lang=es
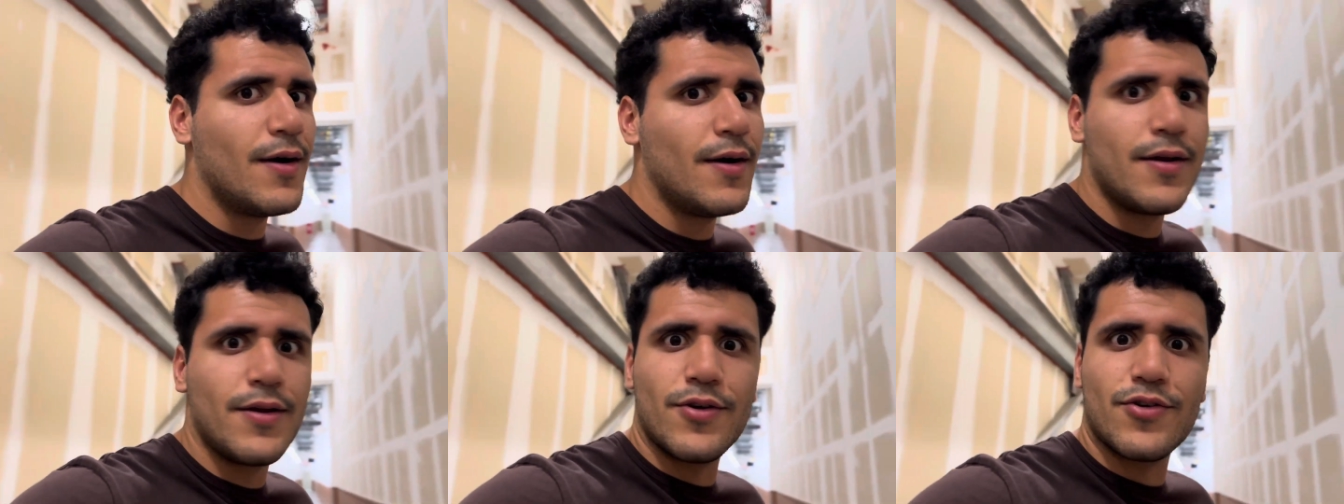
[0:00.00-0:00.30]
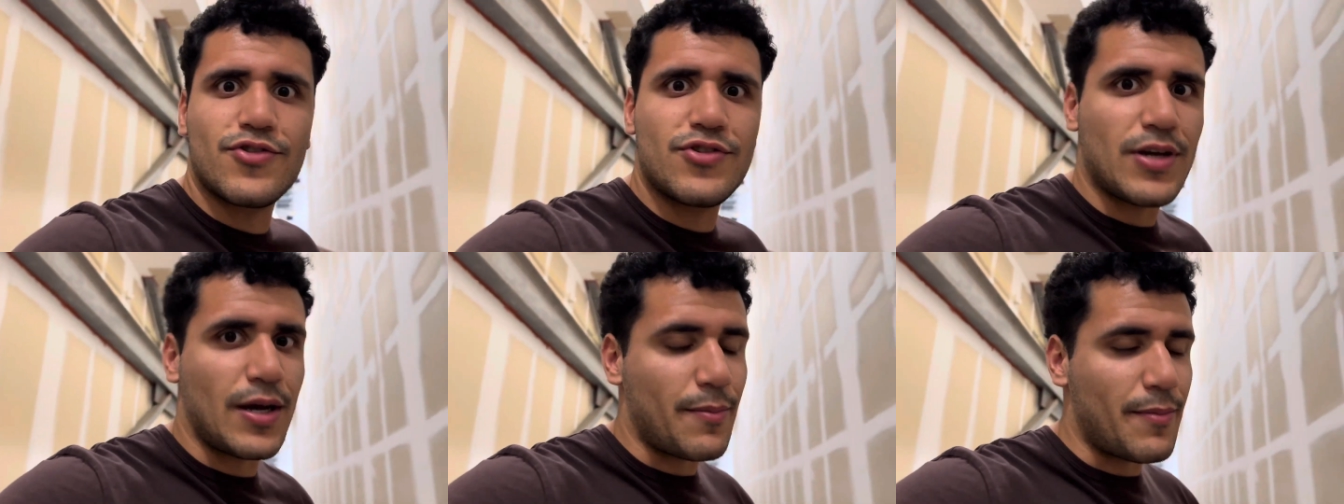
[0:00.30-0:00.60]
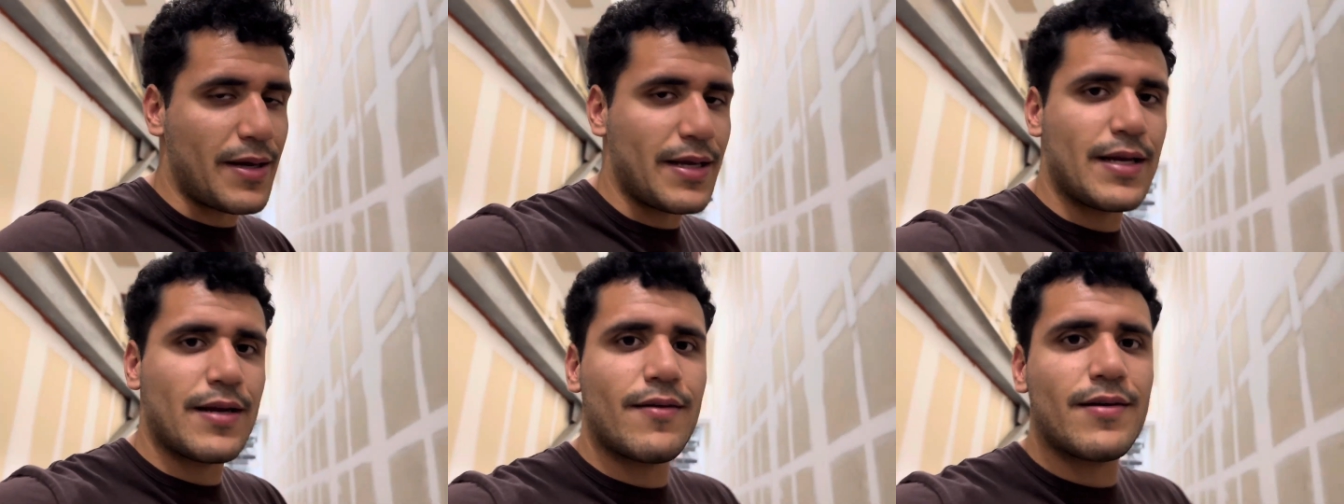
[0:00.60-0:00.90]
Y o sea,
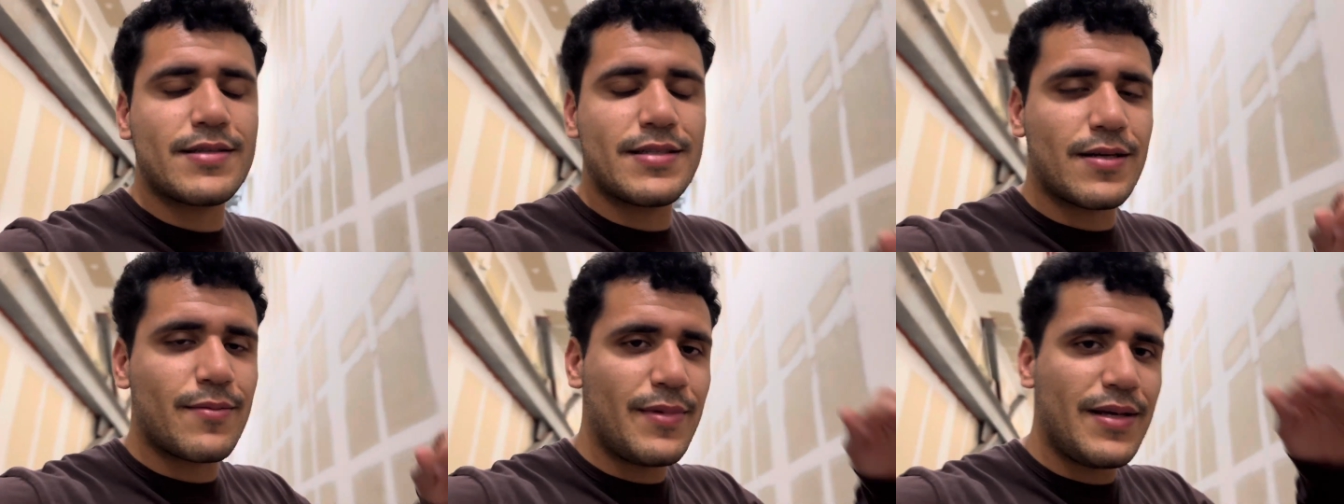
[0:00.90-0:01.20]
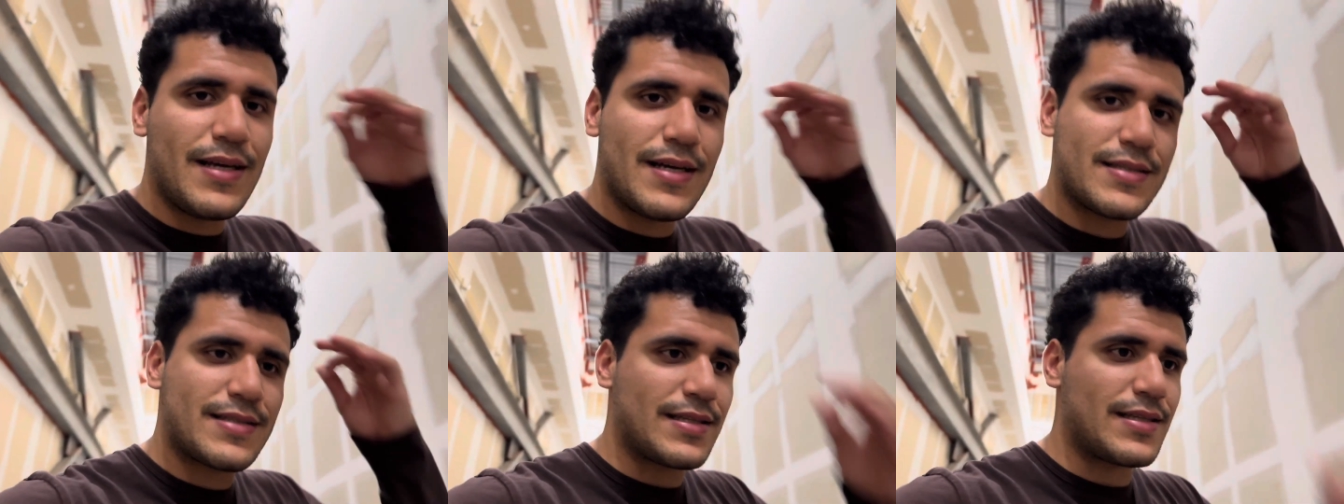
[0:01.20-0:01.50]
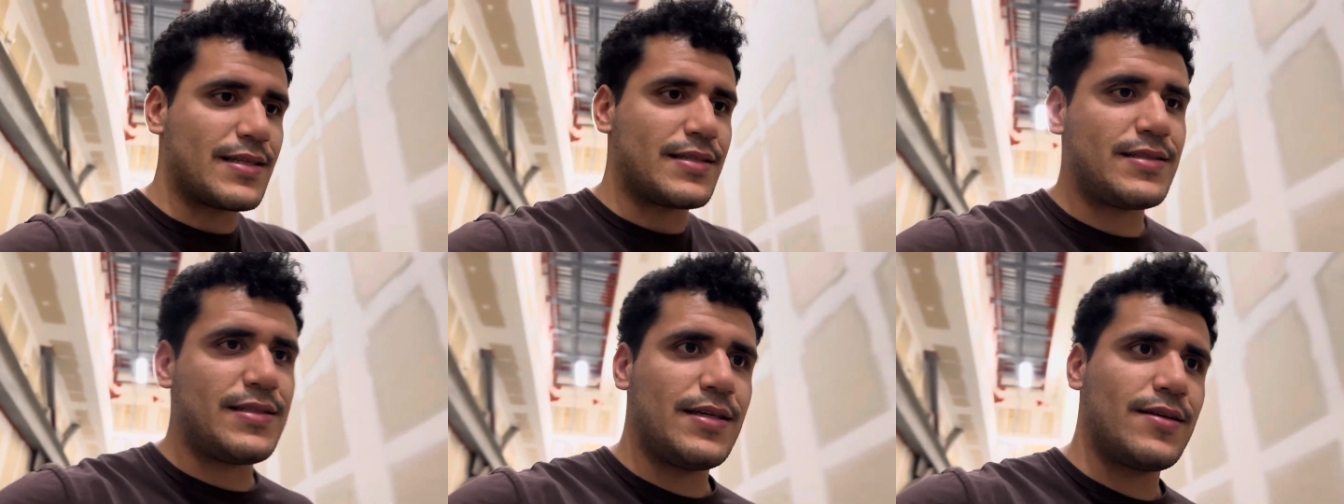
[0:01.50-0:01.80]
mañana va a ser mi día
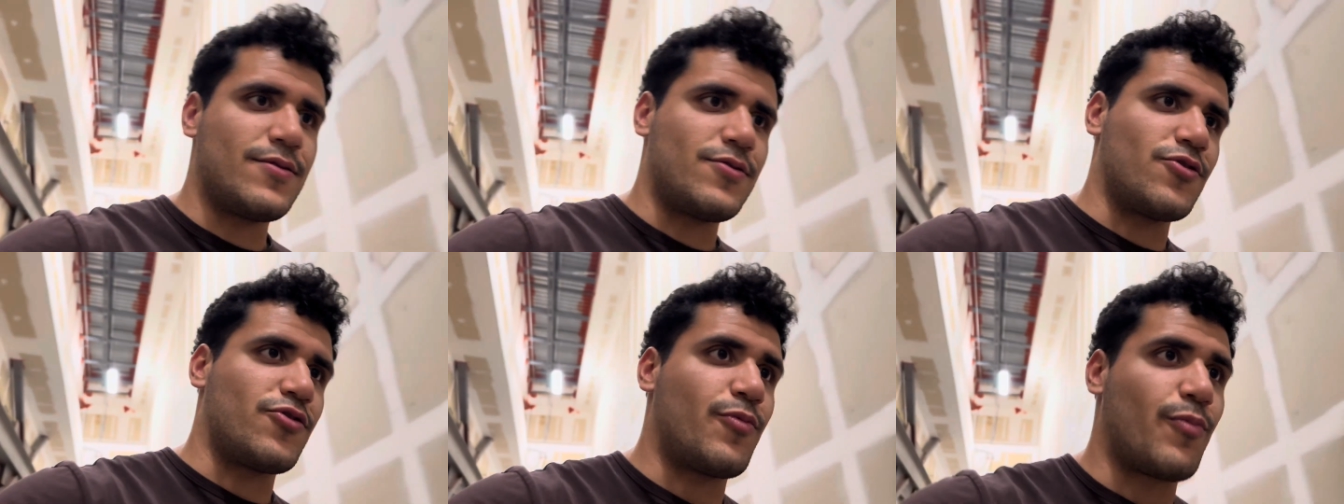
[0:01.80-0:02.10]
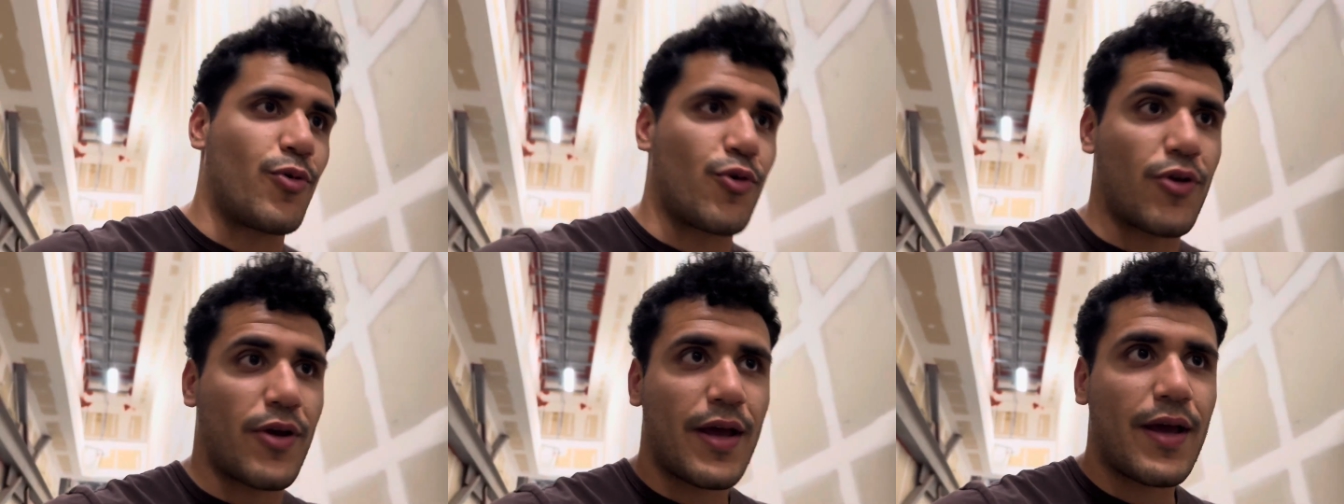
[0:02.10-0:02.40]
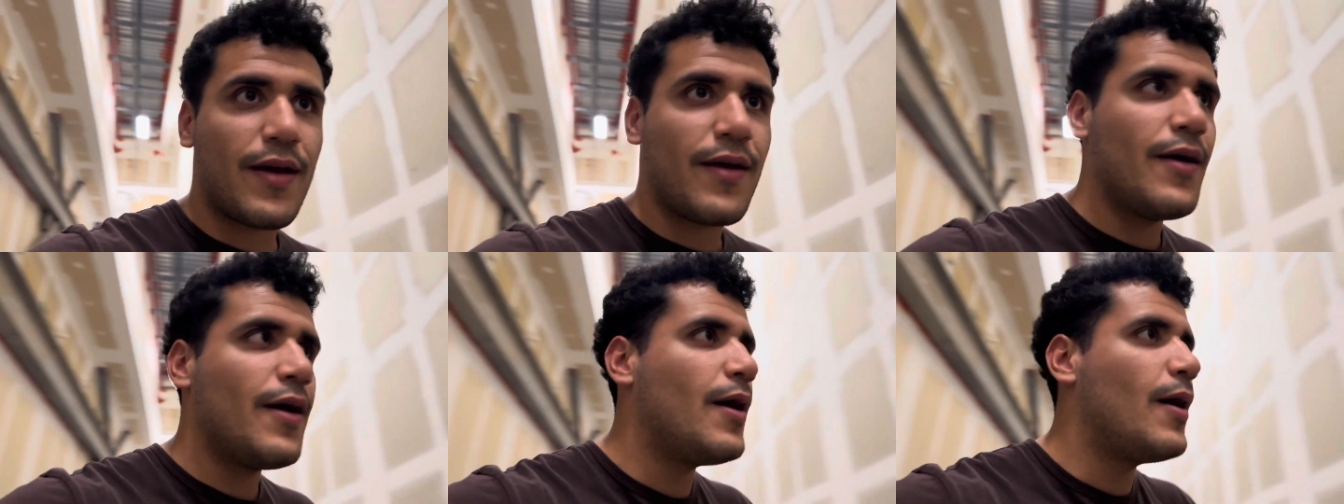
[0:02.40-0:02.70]
700. ¿Por
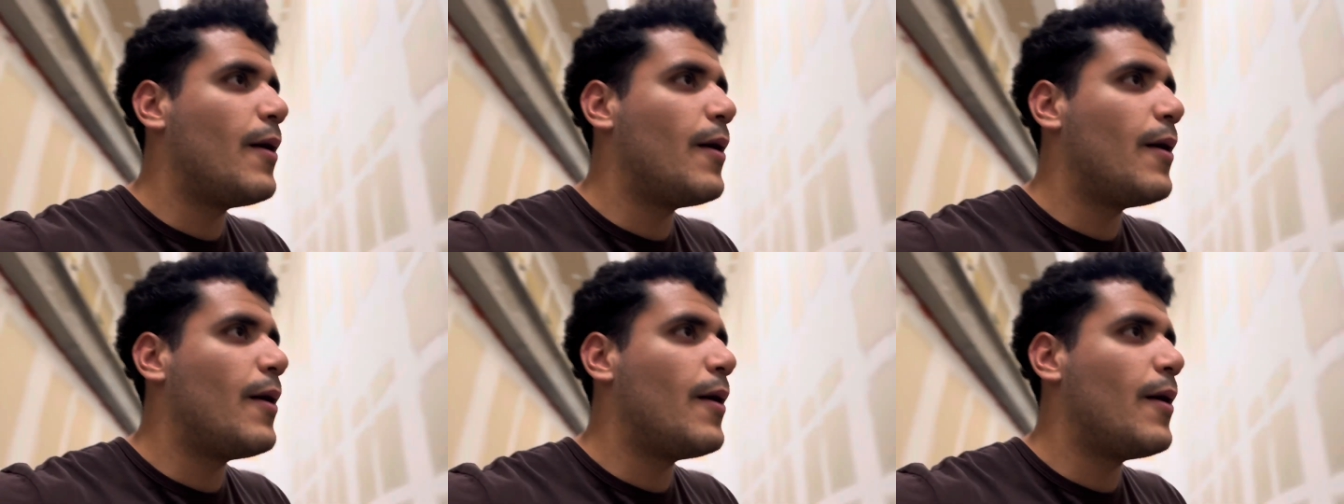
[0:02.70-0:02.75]
qué?